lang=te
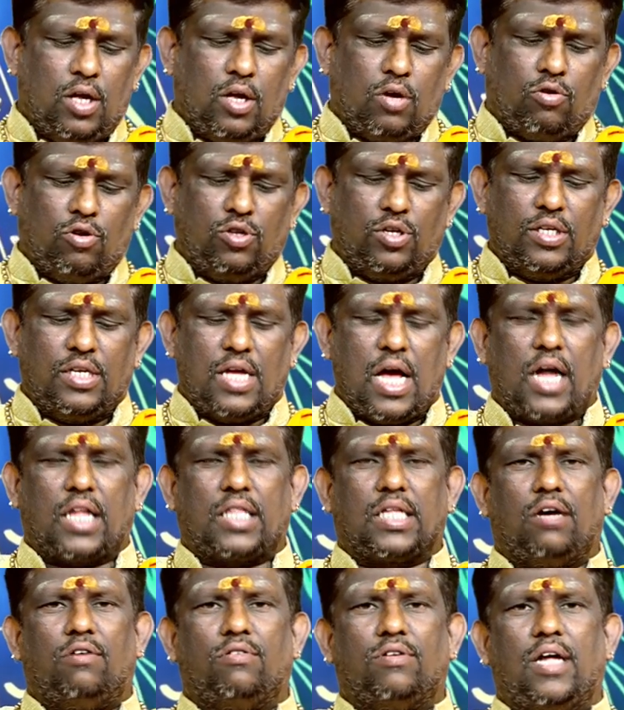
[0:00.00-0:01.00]
కొంచెం
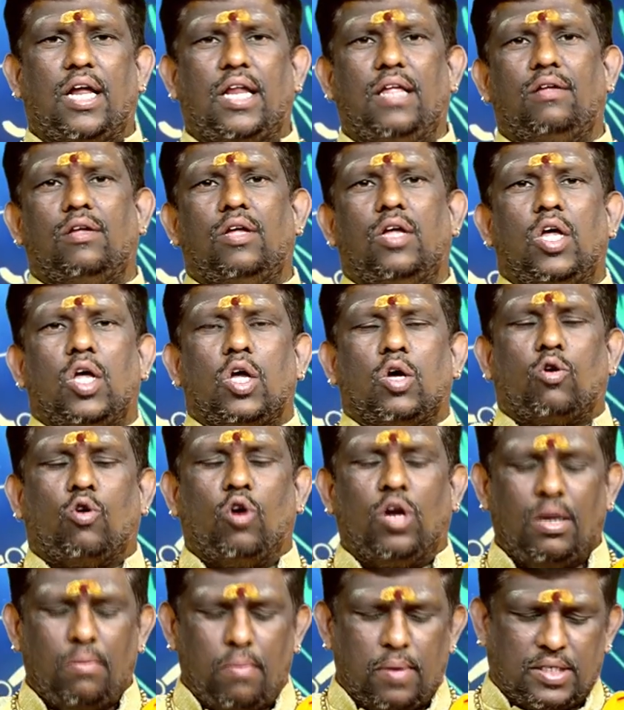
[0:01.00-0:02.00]
జాగ్రత్తగా ఉండాలి
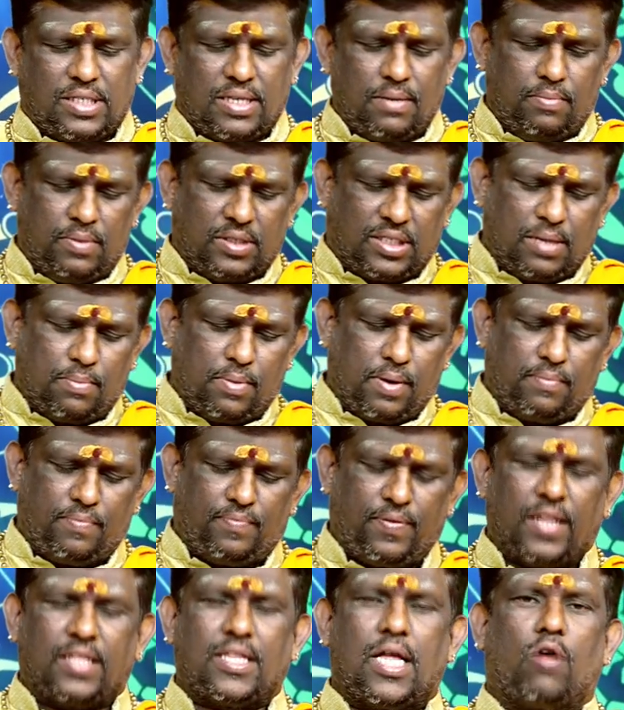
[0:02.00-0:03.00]
కొన్ని మిశ్ర మిశ్రమ
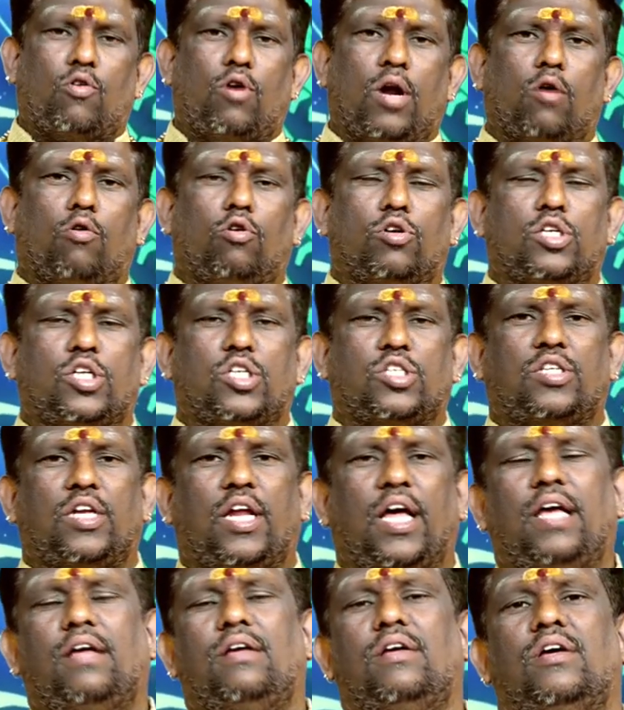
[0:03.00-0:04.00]
ఫలితాలు కూడా
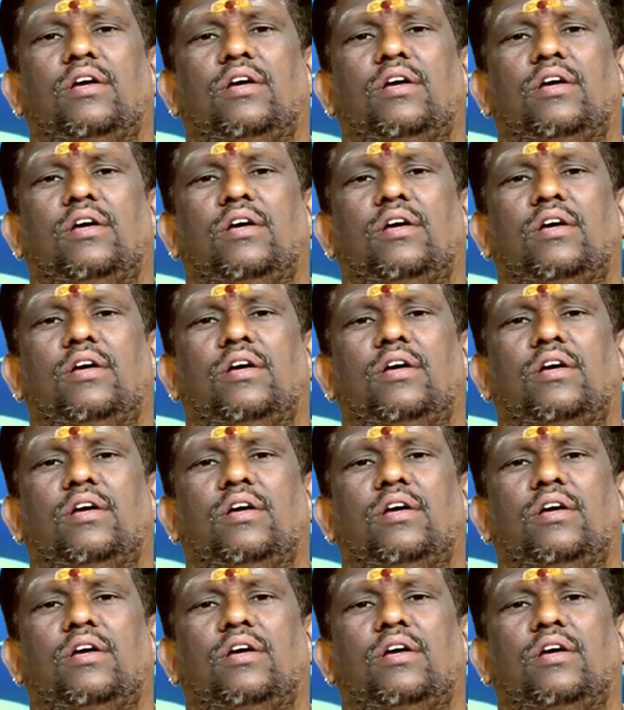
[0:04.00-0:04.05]
గోచరిస్తున్నాయి